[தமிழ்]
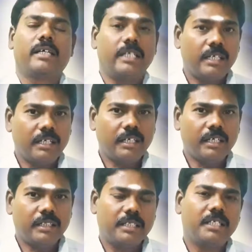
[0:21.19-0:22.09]
இன்றைய
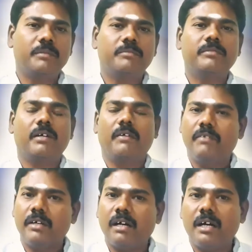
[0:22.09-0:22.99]
தினம்
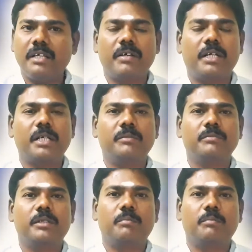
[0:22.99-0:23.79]
விகாரி வருடம்